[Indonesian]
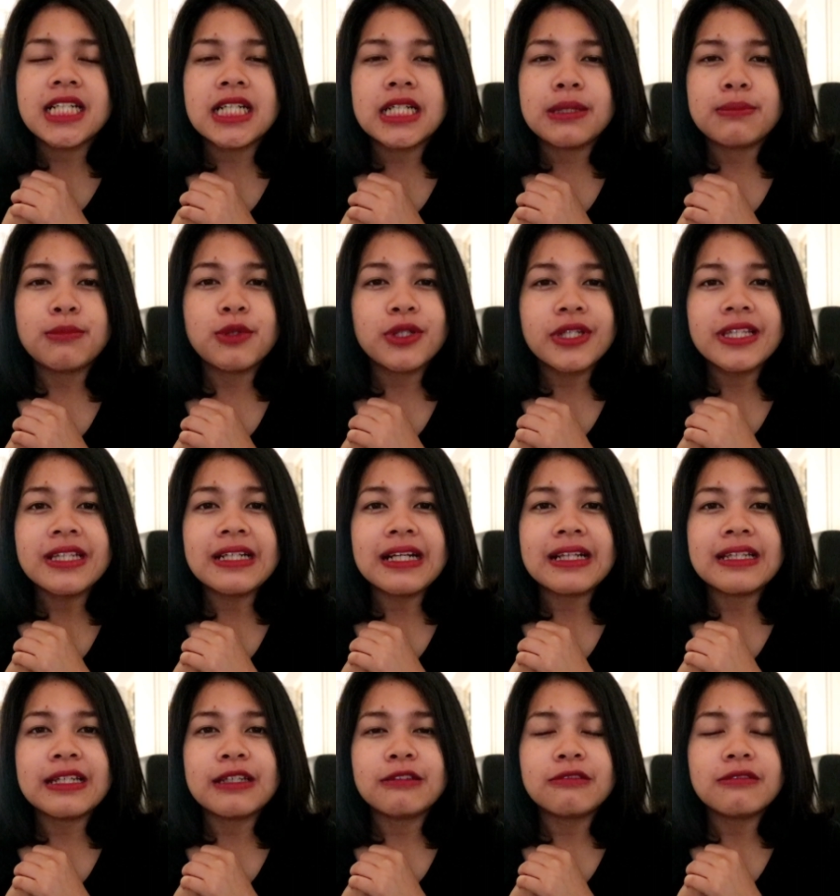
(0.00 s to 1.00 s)
uh, Mungkin
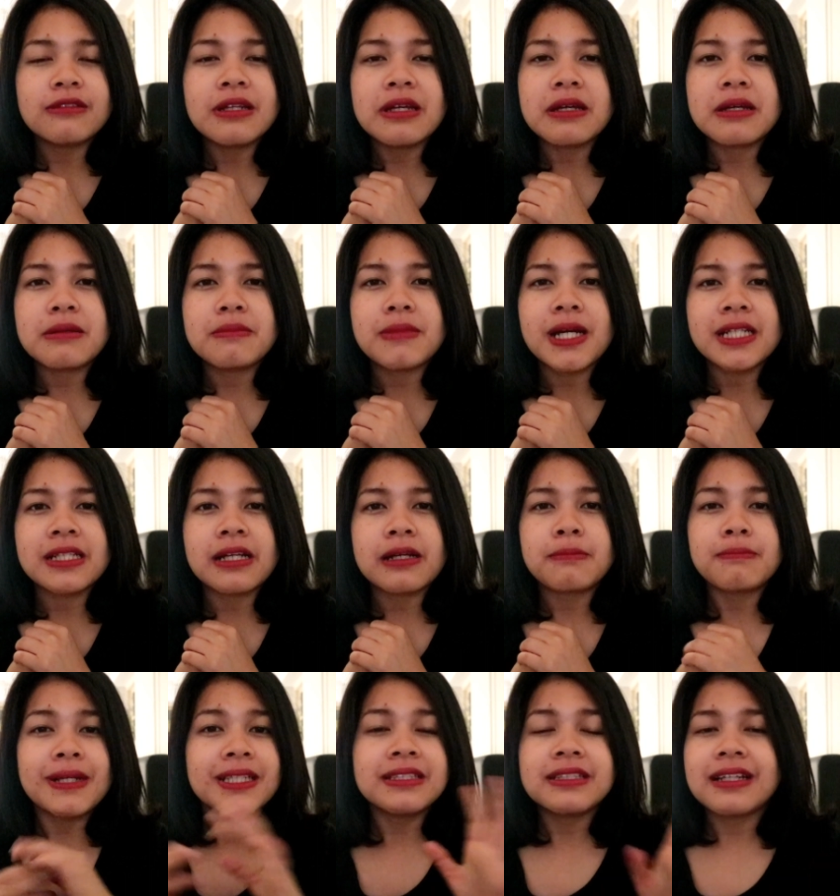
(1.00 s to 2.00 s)
kalian udah
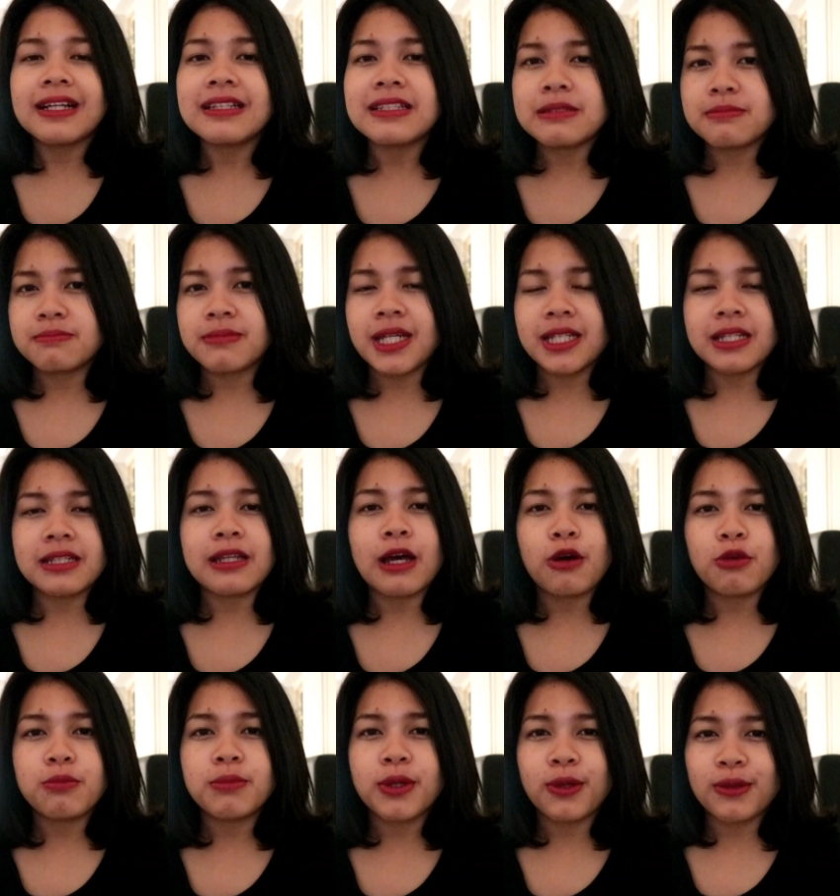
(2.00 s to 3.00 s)
banyak, pasti kalian pada
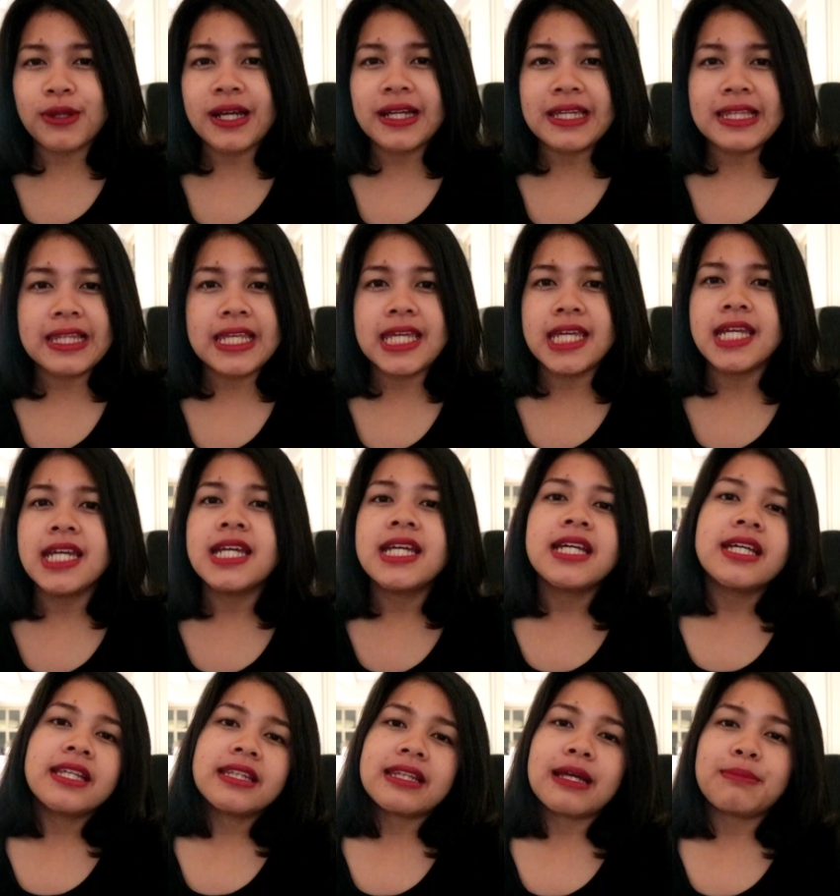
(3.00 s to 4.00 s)
tahu produk ini
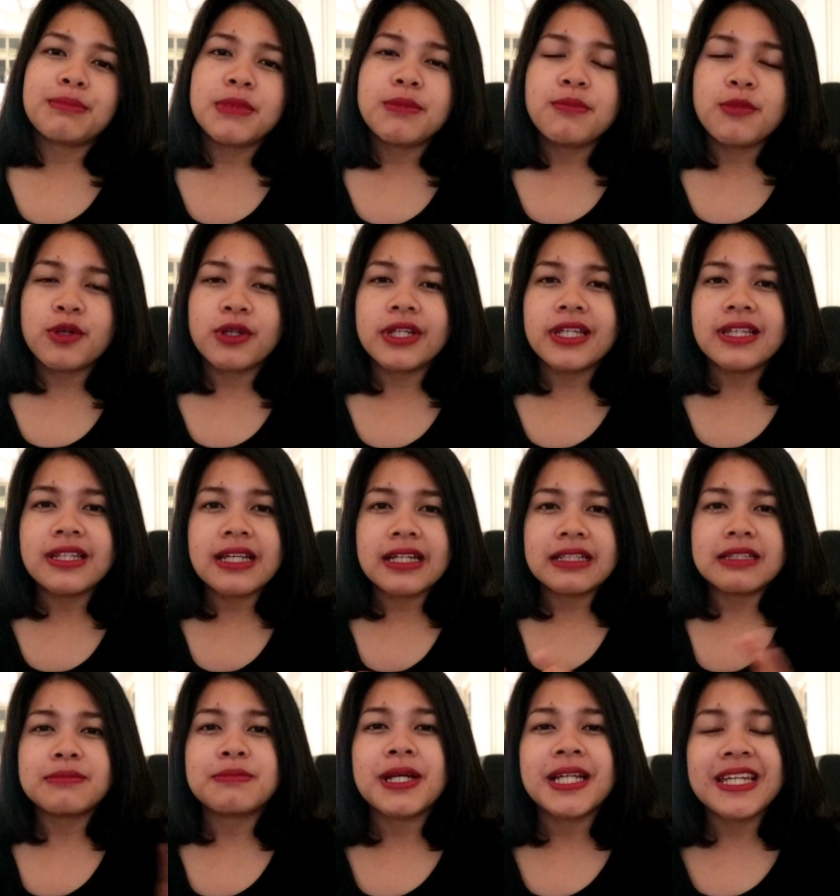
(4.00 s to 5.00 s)
Tapi mungkin
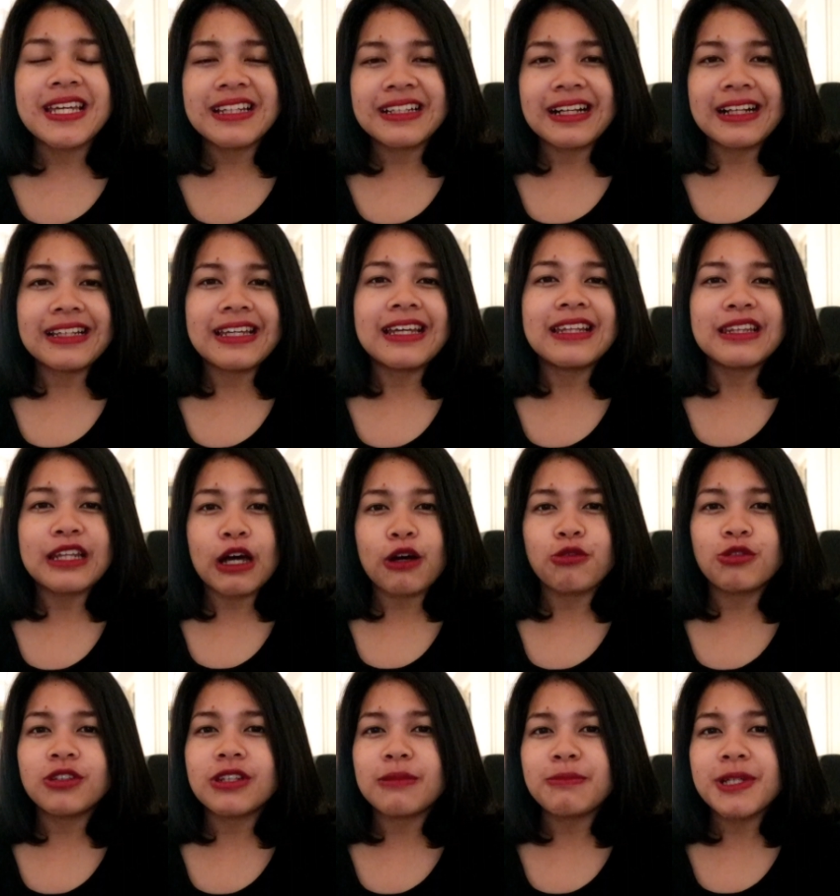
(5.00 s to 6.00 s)
dari sebagian kalian
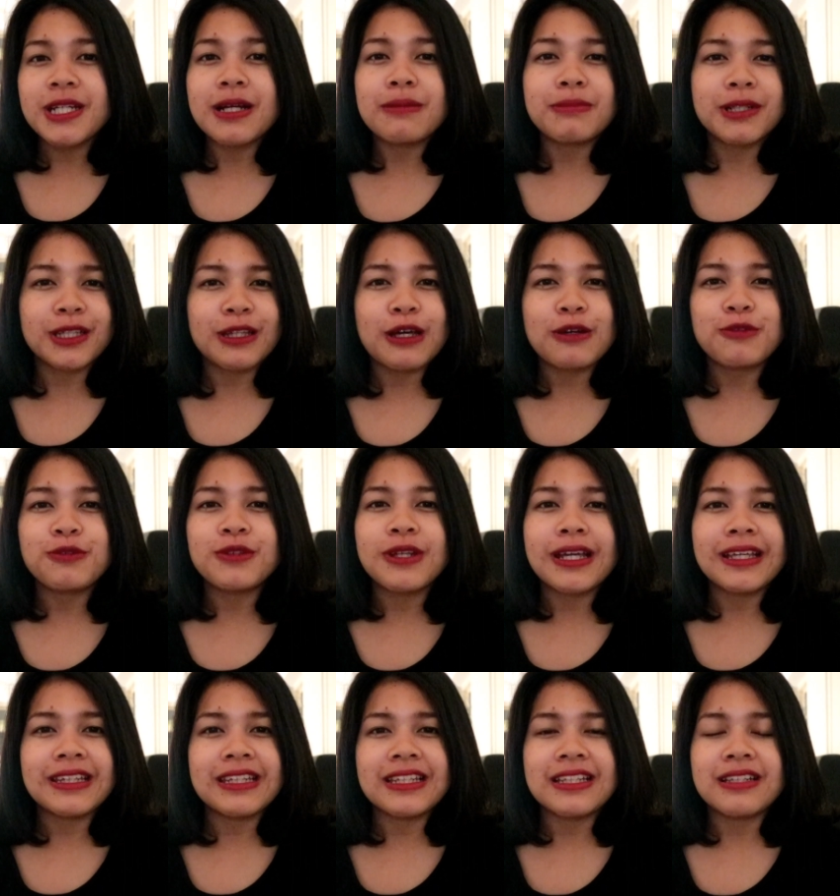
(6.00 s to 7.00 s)
tahu tapi nggak pernah
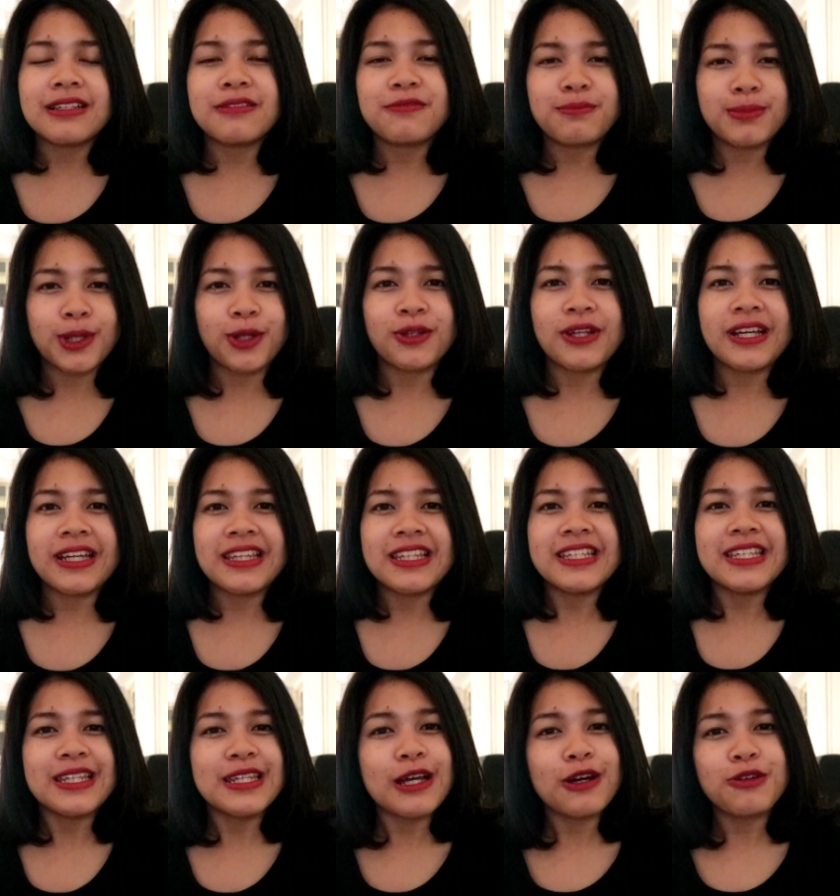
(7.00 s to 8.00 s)
gunain produk
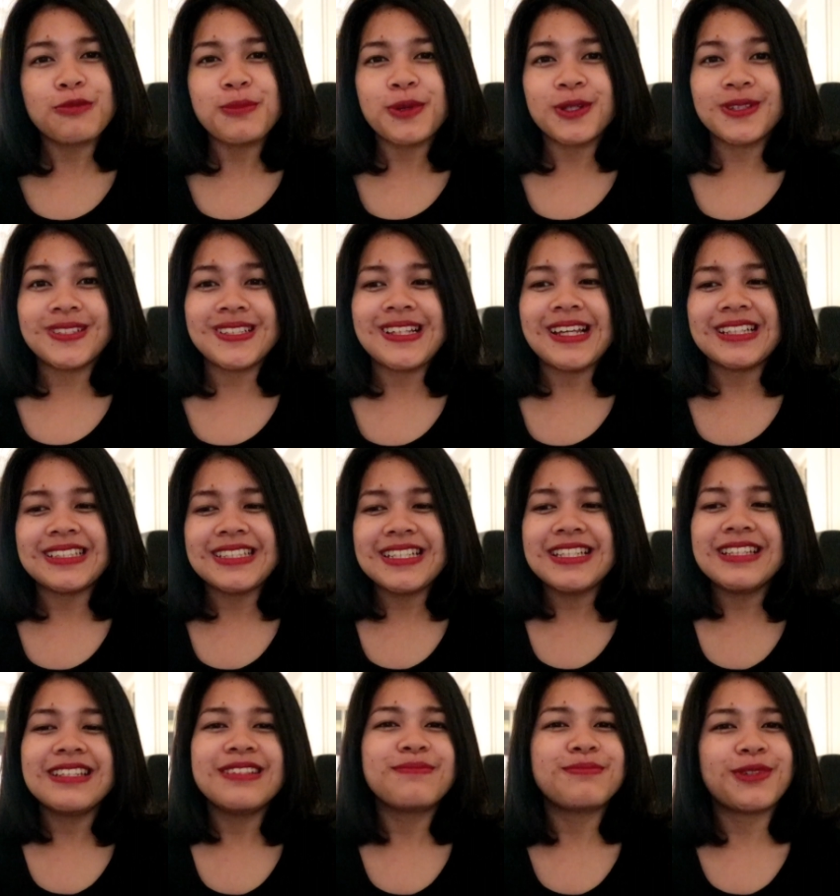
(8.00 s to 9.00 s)
ini jadi aku mau
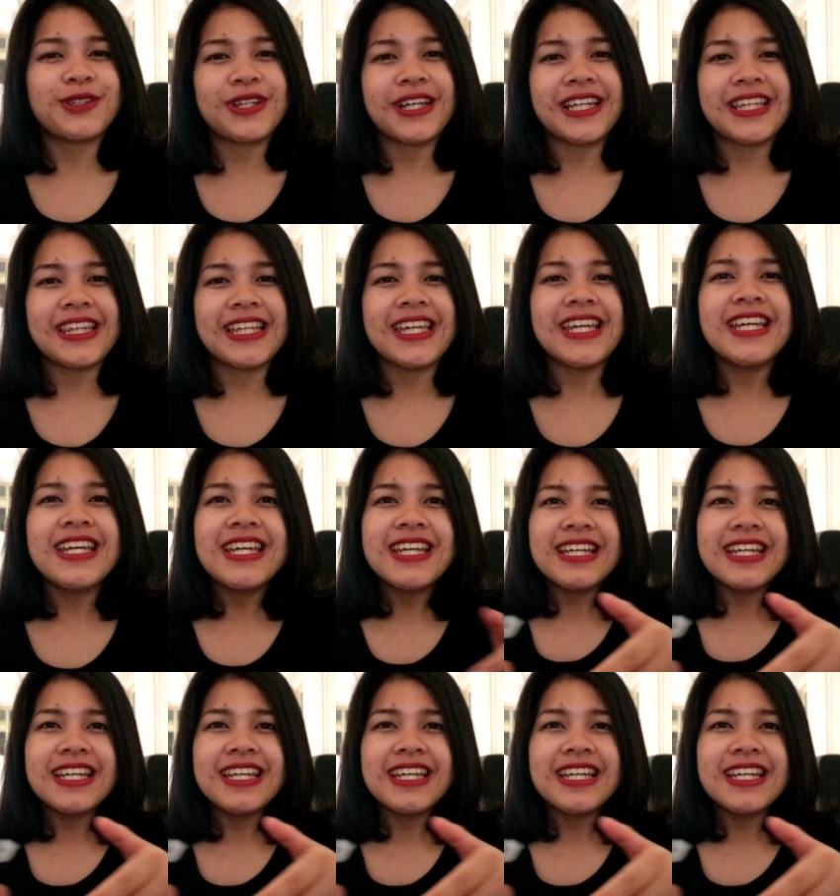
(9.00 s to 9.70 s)
jelasin produk ini